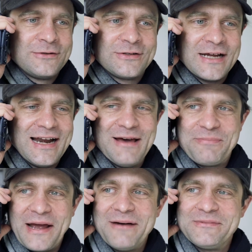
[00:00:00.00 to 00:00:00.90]
total
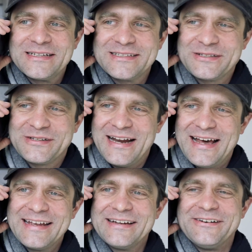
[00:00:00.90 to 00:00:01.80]
erbärmlich, ist total
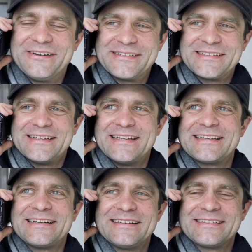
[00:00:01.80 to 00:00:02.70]
eingerostet, echt
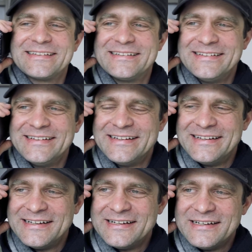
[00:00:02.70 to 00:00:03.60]
krass.
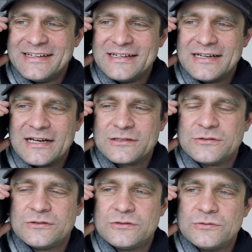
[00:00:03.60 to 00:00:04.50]
Ach,
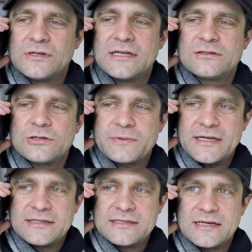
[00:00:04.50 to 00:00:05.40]
du gehst zur
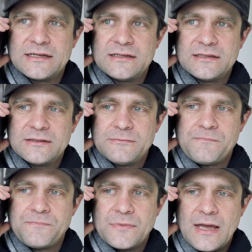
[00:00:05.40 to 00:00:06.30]
Sprecherzieherin.
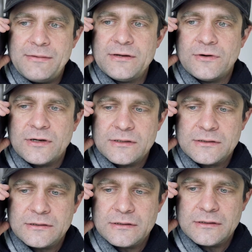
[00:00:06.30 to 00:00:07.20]
Einmal die Woche.
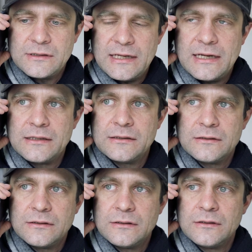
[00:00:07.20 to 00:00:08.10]
Ah ja.
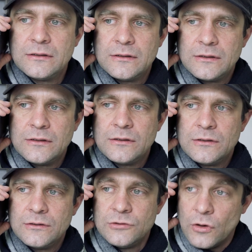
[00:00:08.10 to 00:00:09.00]

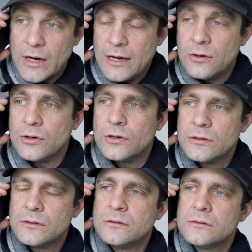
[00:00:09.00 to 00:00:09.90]
Yoga auch.
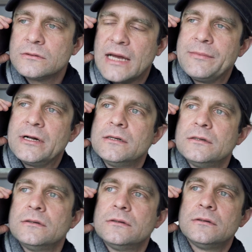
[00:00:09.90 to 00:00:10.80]
Dreimal.
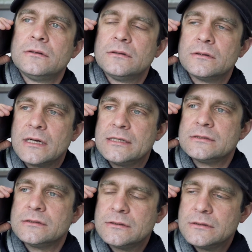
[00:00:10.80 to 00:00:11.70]

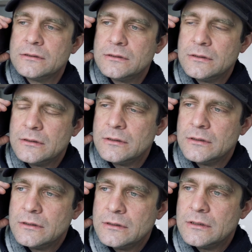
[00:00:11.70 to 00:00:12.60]
Krass.
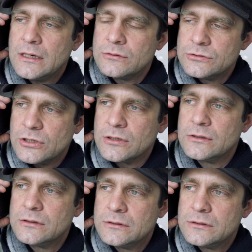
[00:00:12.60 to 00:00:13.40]
Ach, und Joggen.